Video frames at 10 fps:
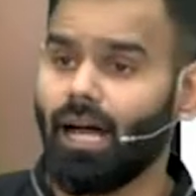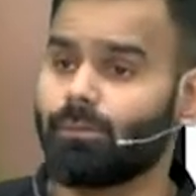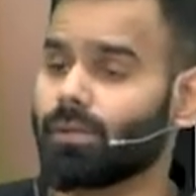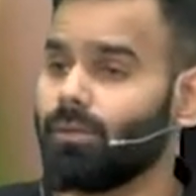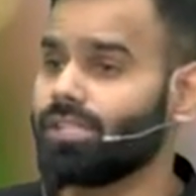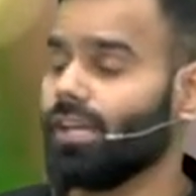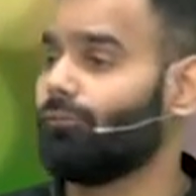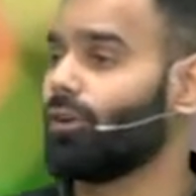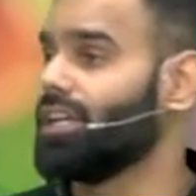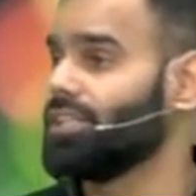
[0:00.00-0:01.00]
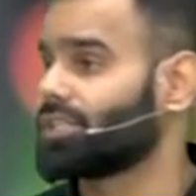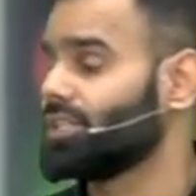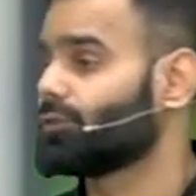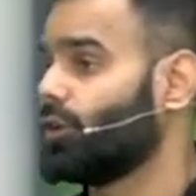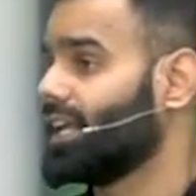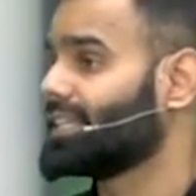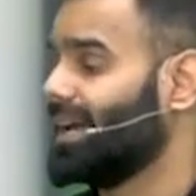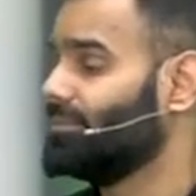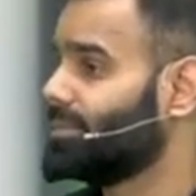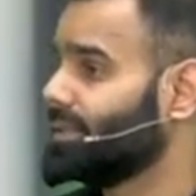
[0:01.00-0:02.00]
आप समझिए फॉर इंस्टेंस फॉर
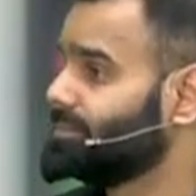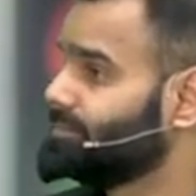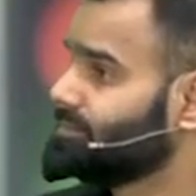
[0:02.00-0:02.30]
एग्जाम्पल